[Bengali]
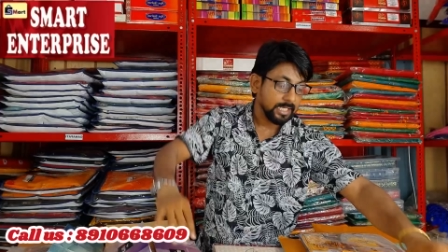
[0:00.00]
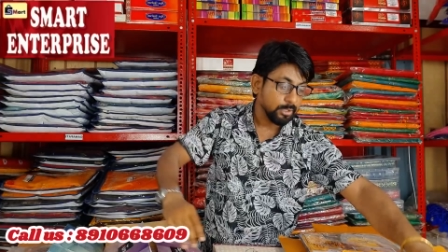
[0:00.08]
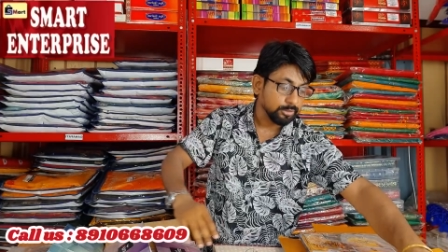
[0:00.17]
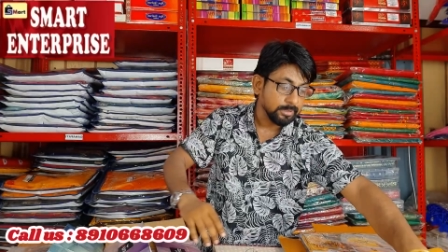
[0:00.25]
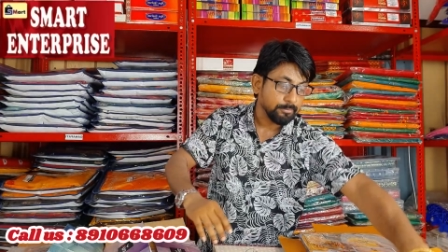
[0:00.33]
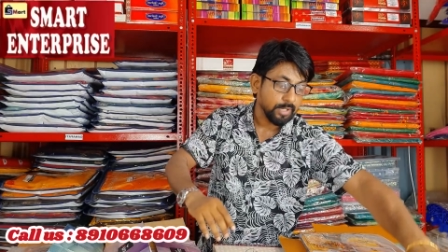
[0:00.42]
আগে
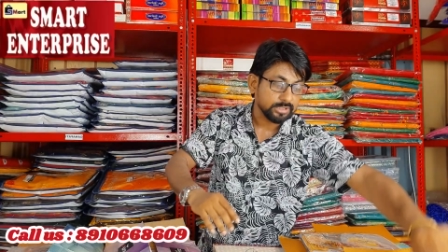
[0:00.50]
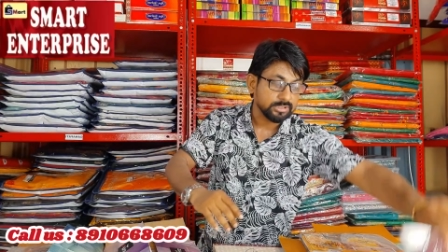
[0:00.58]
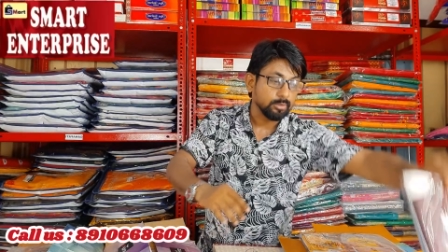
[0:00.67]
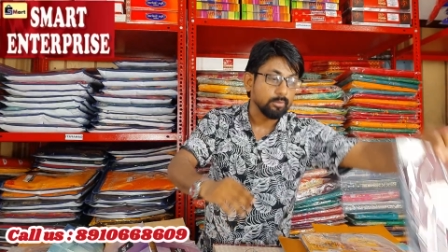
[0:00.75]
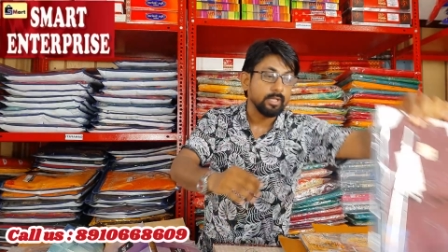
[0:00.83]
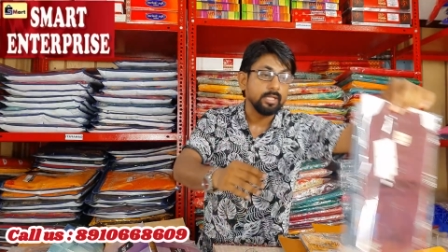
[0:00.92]
কোনো
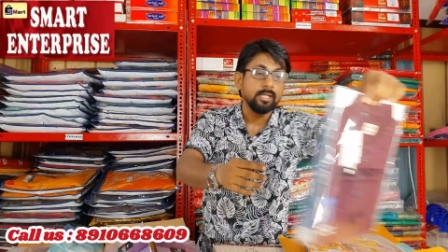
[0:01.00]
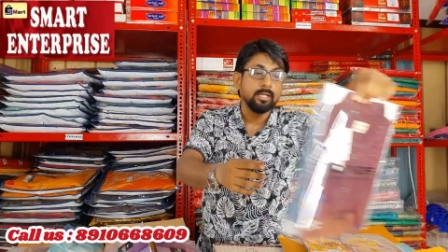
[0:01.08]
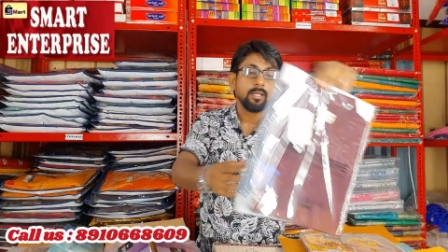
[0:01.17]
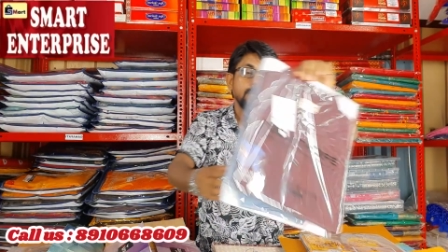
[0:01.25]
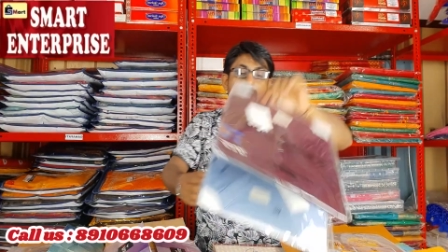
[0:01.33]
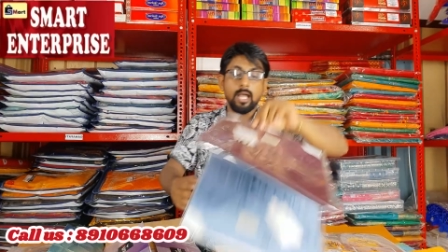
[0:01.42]
প্রোডাকশন করিনি
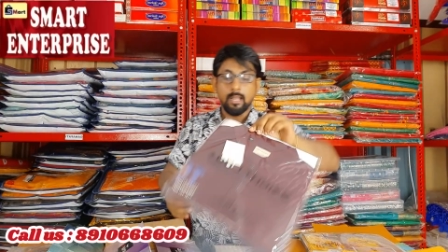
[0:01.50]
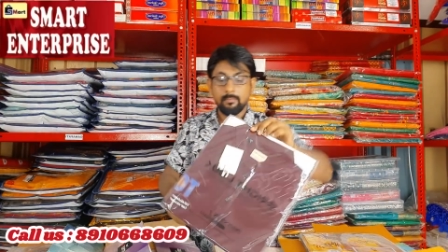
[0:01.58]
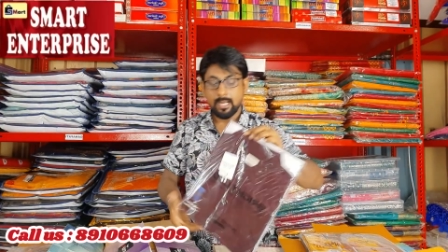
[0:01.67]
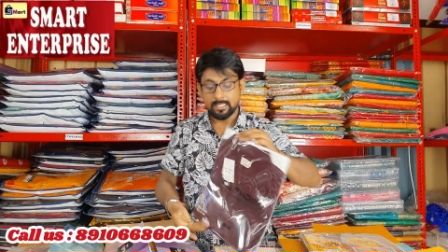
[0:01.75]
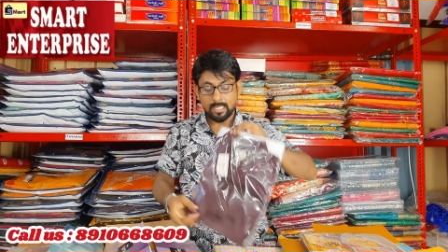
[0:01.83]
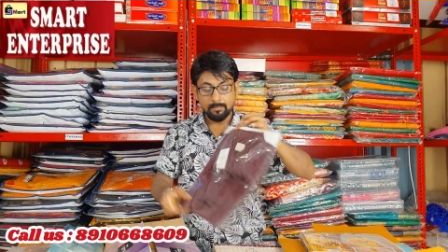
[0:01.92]
আমি
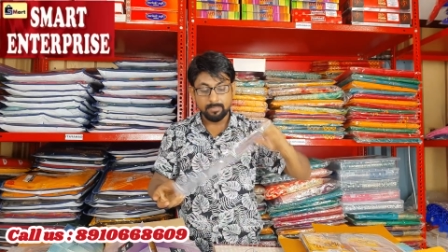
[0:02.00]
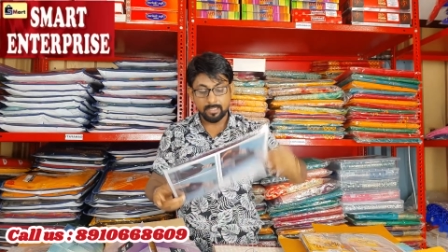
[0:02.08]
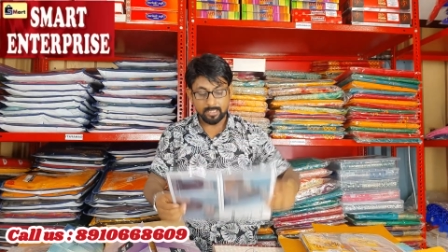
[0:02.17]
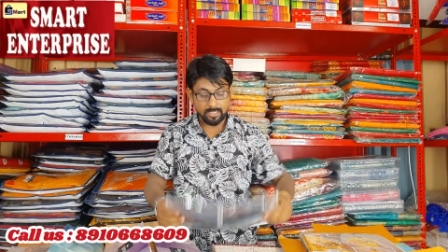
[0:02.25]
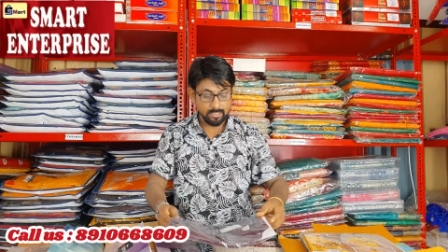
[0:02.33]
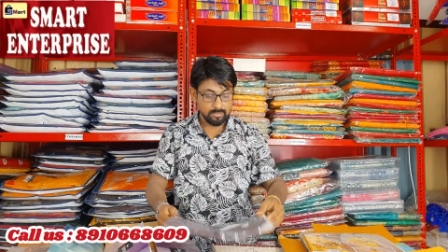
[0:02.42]
একটা
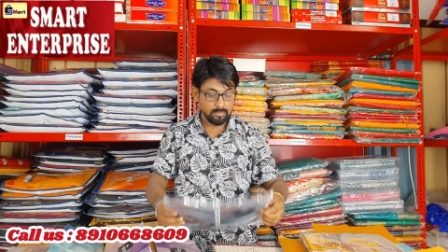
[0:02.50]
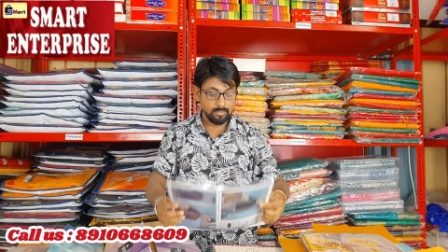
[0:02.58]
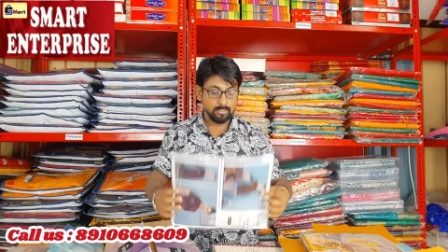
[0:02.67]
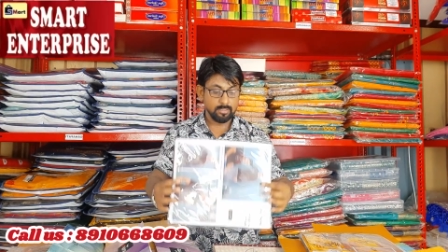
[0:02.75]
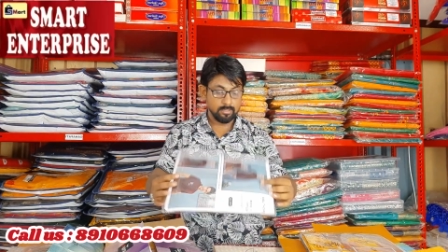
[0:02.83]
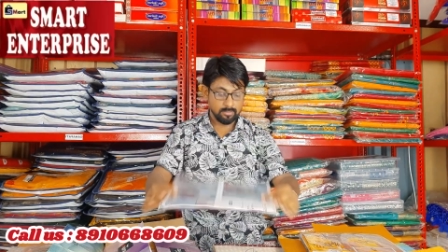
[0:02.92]
আপনাকে
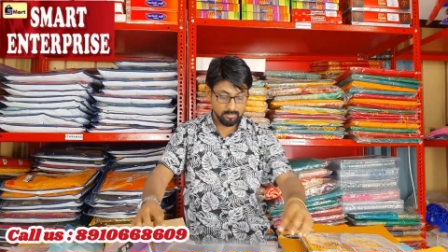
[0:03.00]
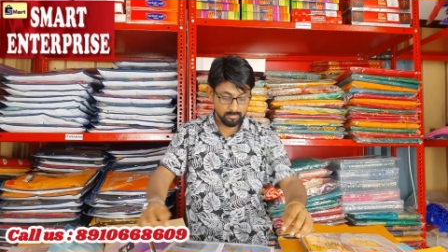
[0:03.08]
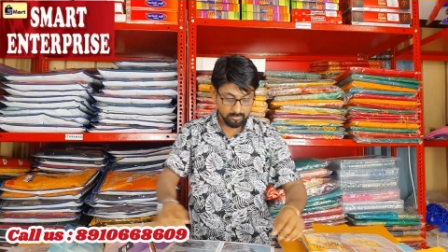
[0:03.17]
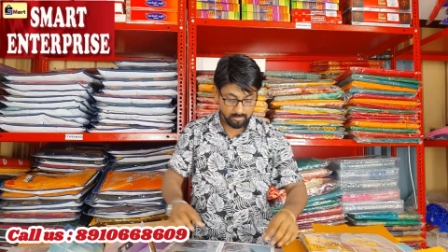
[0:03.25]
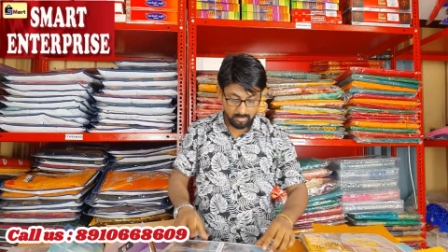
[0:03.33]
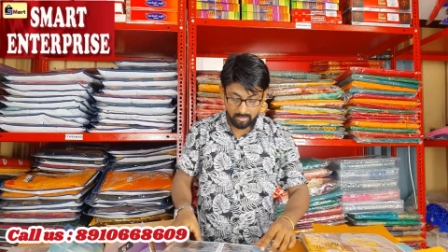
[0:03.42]

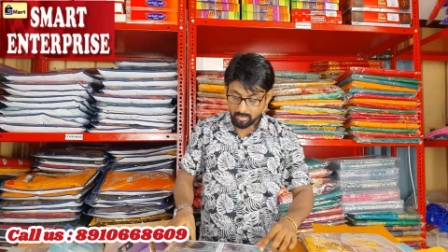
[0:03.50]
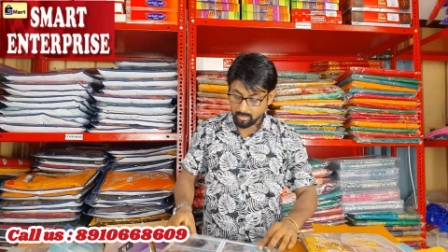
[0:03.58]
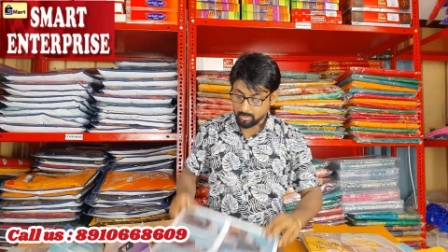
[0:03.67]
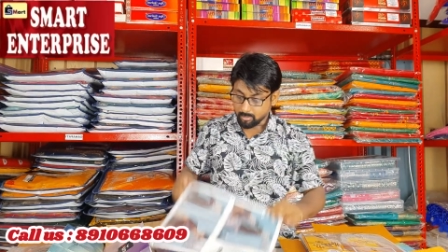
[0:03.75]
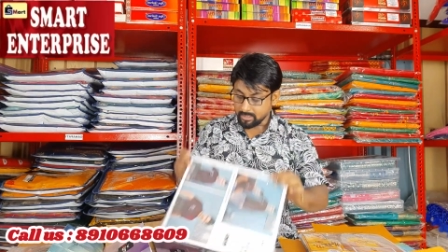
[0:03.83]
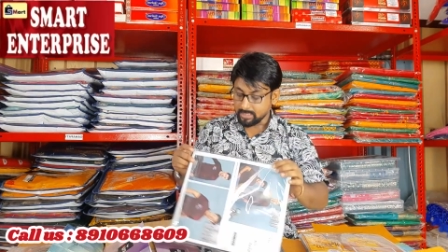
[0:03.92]

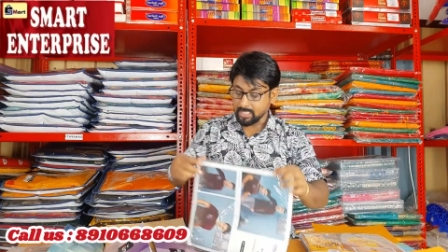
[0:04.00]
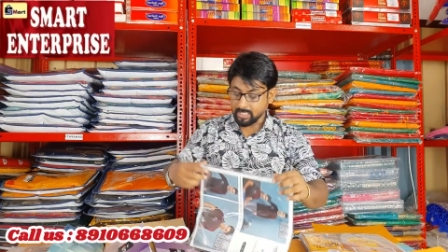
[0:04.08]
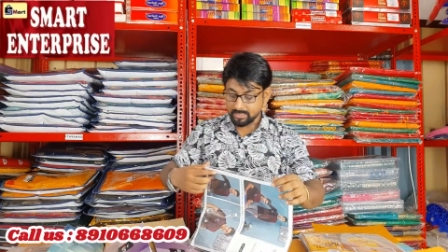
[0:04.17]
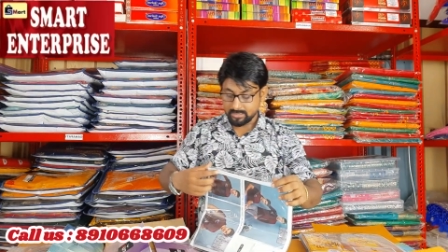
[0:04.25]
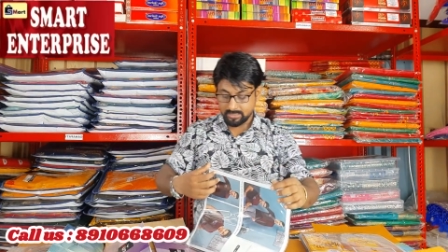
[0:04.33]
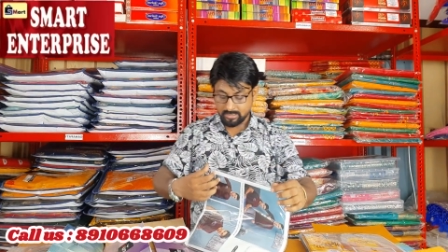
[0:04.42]
খুলে
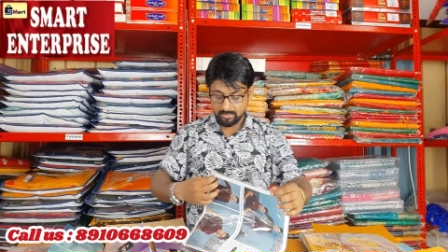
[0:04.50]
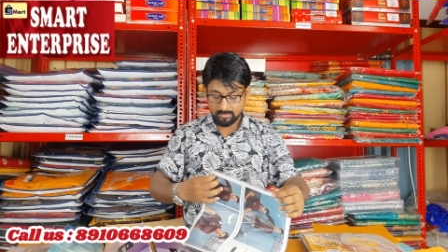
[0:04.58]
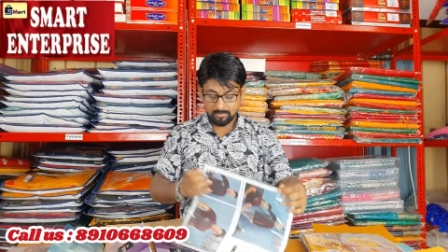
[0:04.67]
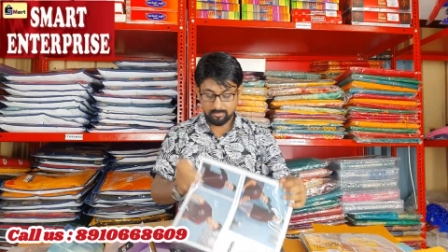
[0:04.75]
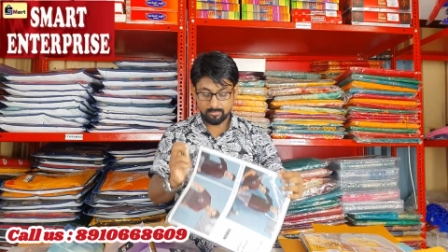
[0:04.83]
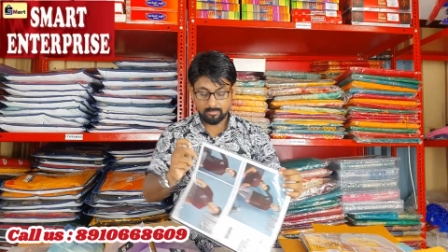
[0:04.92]
দেখাচ্ছি
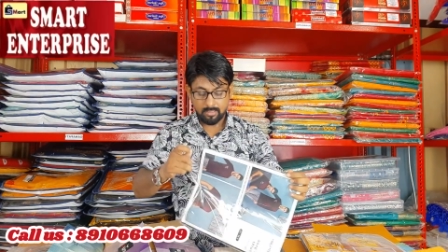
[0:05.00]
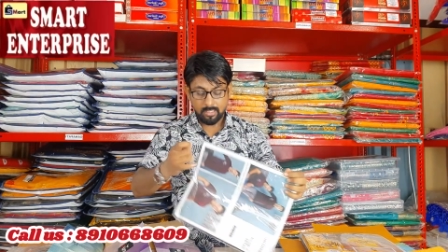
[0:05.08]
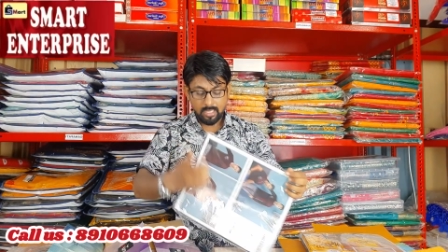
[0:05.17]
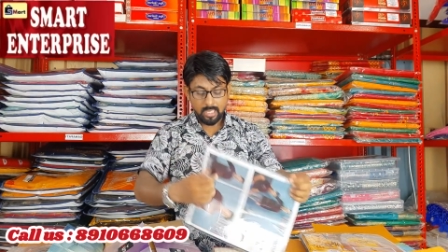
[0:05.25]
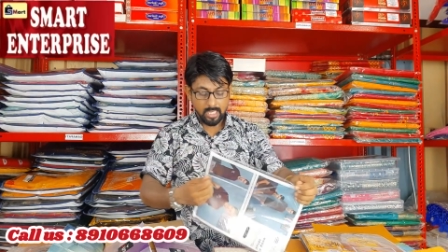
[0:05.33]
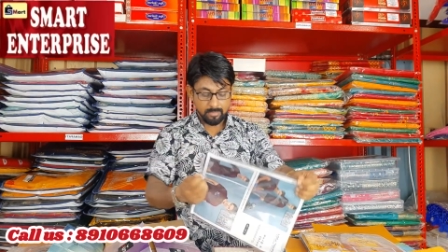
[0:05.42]

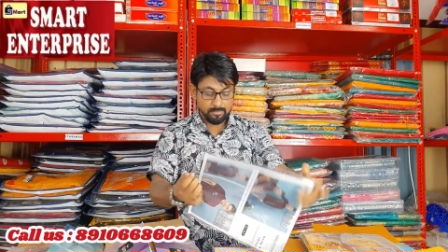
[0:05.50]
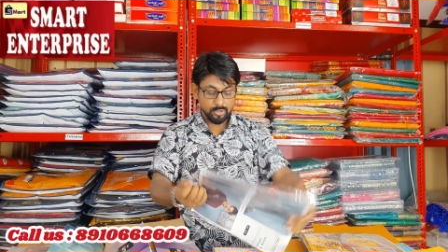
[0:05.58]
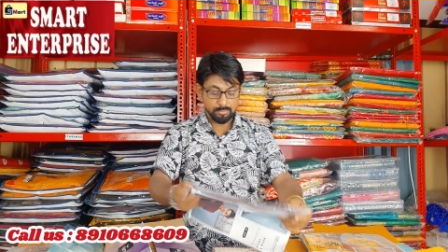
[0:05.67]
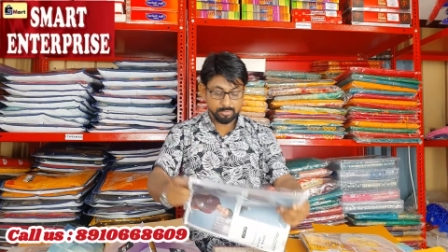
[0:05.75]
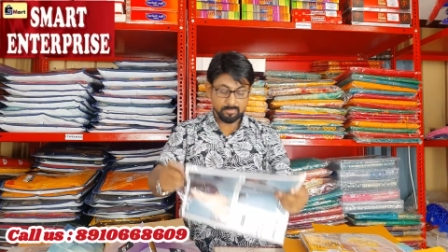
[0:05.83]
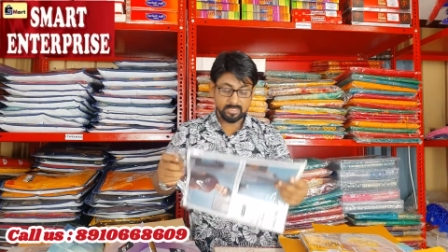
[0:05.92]
আমি
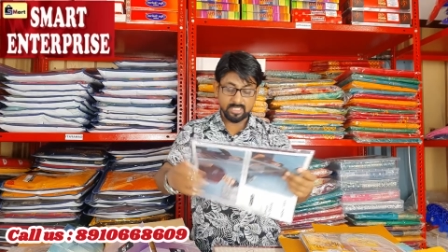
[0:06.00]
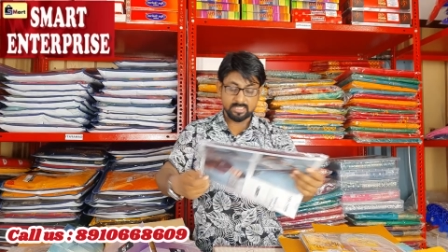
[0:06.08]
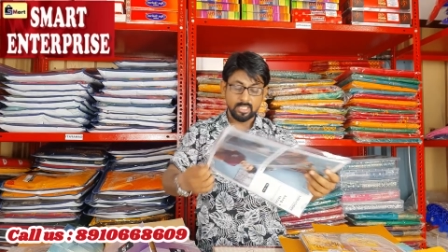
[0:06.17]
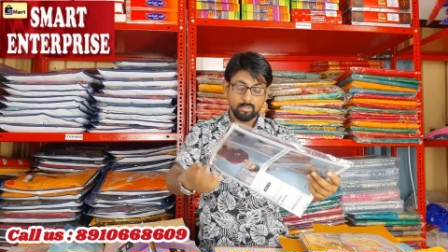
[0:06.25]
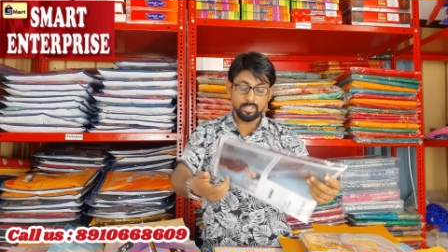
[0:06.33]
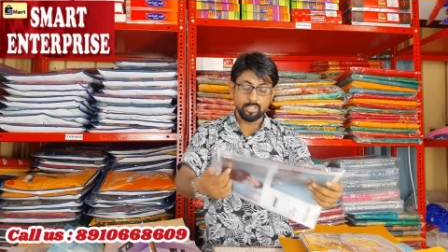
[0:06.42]
সবসময়
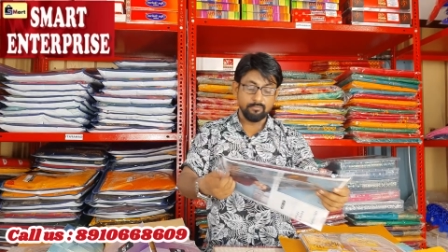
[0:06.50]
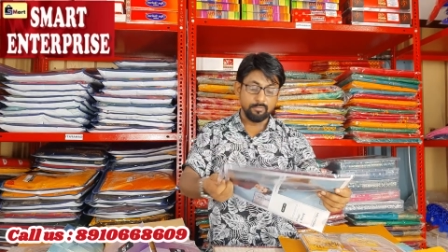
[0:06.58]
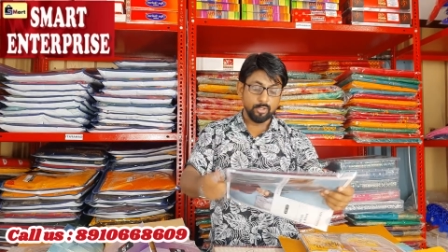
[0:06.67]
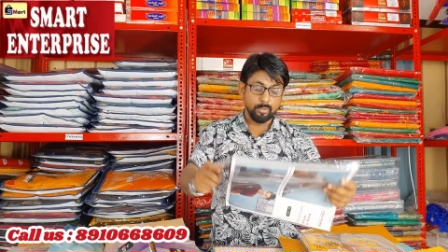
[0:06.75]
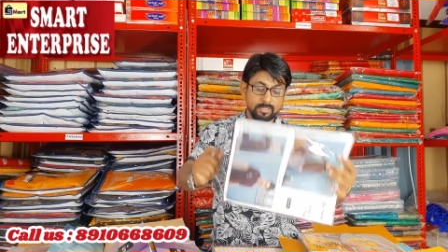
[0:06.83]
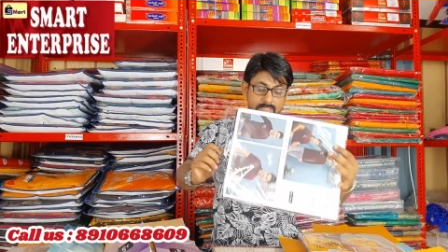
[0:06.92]
চেষ্টা করি যেন
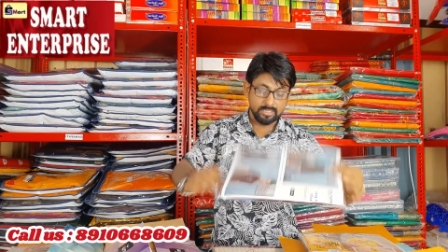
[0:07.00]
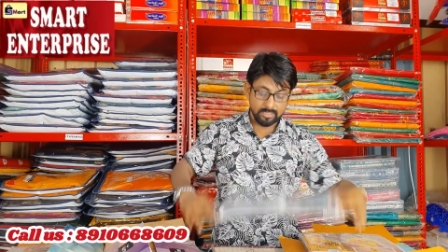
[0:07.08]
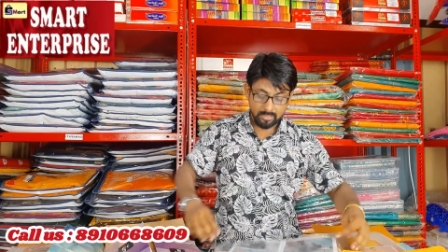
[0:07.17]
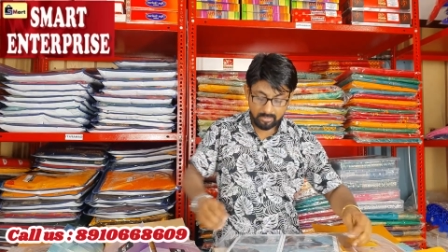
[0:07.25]
ভিডিও বেশি